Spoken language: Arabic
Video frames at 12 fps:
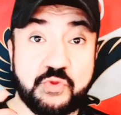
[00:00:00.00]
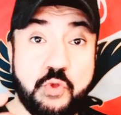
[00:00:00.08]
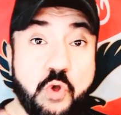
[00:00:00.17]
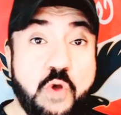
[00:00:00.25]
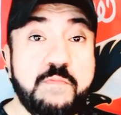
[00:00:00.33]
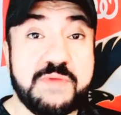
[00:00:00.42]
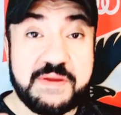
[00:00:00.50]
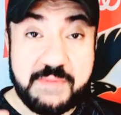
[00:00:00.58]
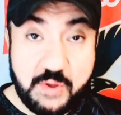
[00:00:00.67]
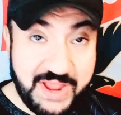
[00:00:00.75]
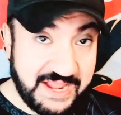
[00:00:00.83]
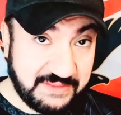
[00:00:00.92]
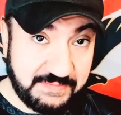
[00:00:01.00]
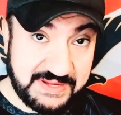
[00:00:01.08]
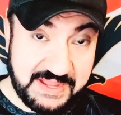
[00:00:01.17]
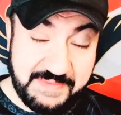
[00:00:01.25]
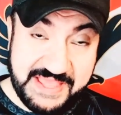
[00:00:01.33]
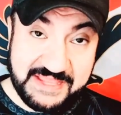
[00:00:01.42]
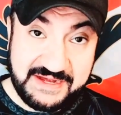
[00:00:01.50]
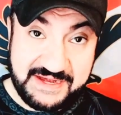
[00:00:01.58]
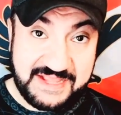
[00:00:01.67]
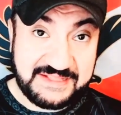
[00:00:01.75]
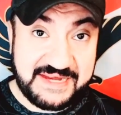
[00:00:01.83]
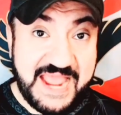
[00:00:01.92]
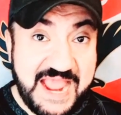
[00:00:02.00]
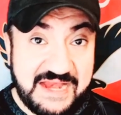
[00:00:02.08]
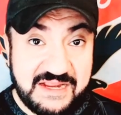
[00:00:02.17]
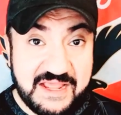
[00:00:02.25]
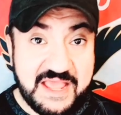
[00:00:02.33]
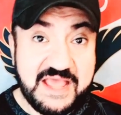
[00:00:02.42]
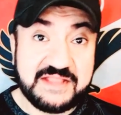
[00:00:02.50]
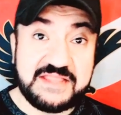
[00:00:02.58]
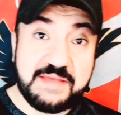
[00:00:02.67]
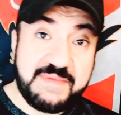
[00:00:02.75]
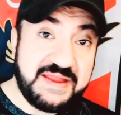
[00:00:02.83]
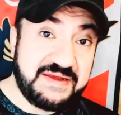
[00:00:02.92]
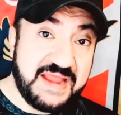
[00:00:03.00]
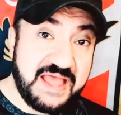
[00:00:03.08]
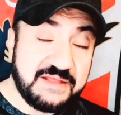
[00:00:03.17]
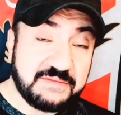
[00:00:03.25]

عمر ما واحد من جماهير النادي الاهلي تمنى